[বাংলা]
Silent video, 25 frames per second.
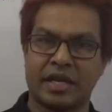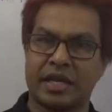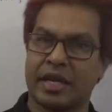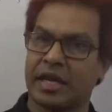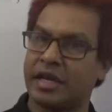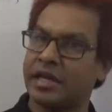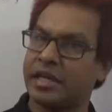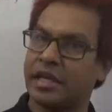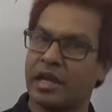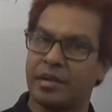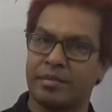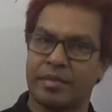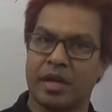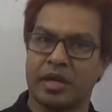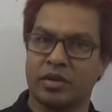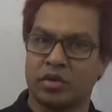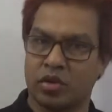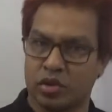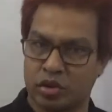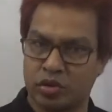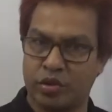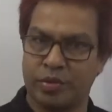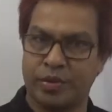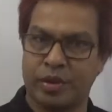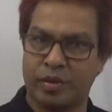এখানে কি আমরা
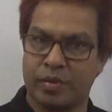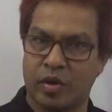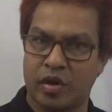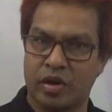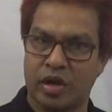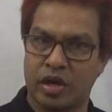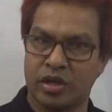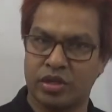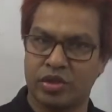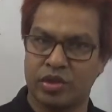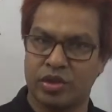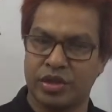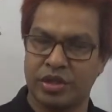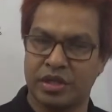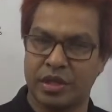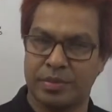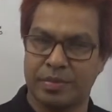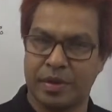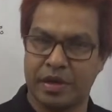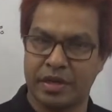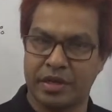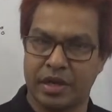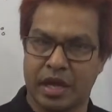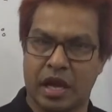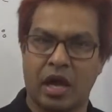দশমিক ভগ্নাংশ নিতে
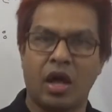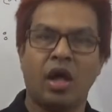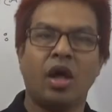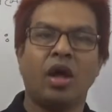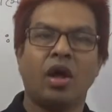পারি না